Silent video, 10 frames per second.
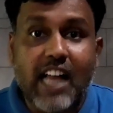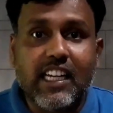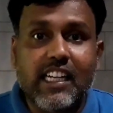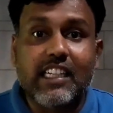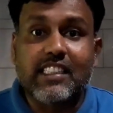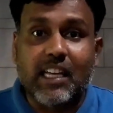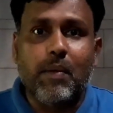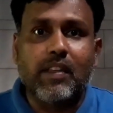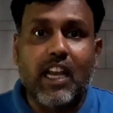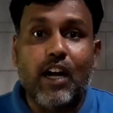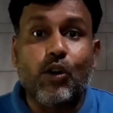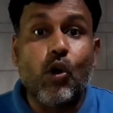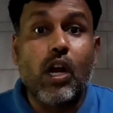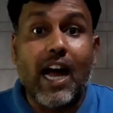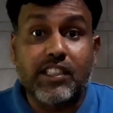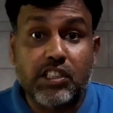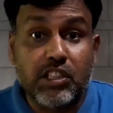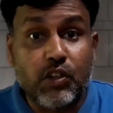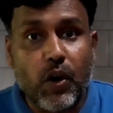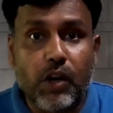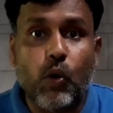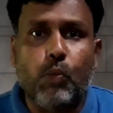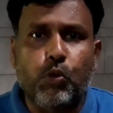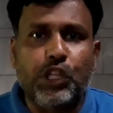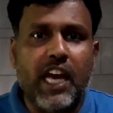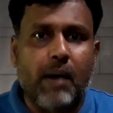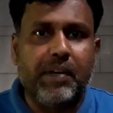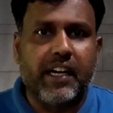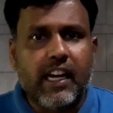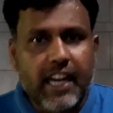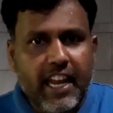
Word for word: அதுக்கு சமீபத்தில் கூகுள் அசிஸ்டண்டோட ஒரு புதிய அப்டேட்